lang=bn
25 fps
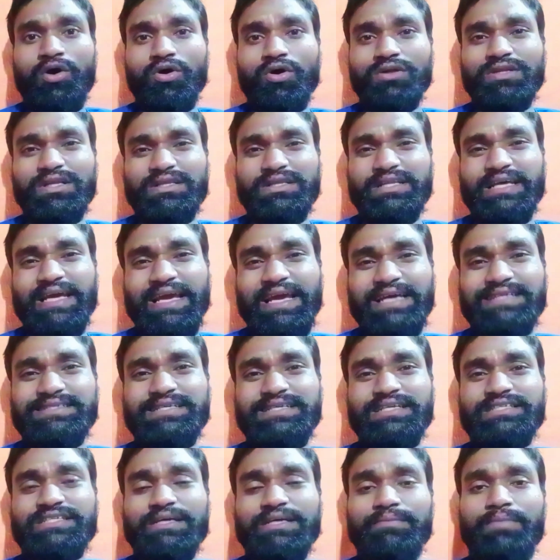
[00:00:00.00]
অর্থাৎ এই
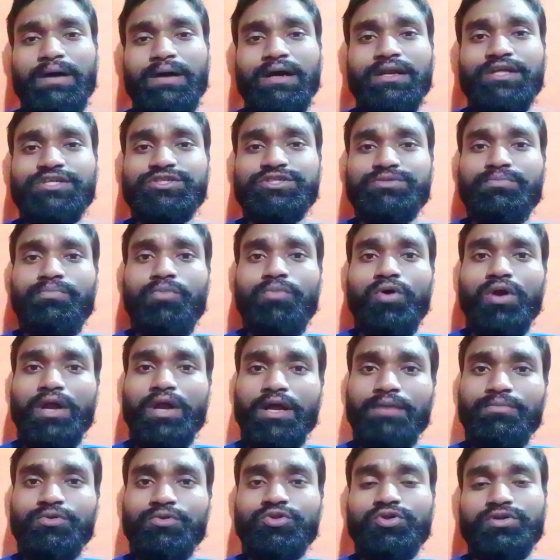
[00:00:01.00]
সিরিজে বাংলাদেশ
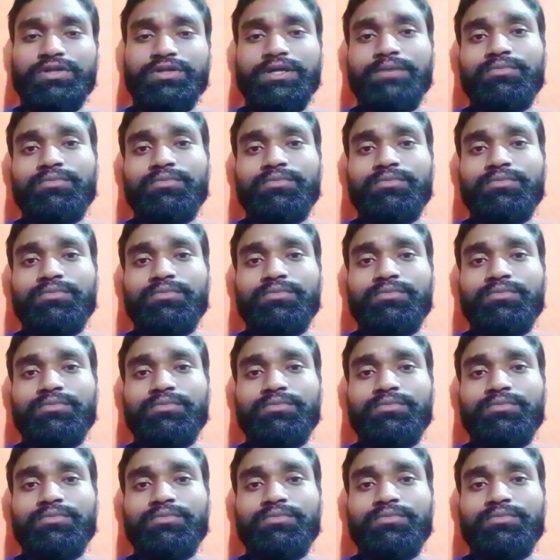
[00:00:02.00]
বলার মতো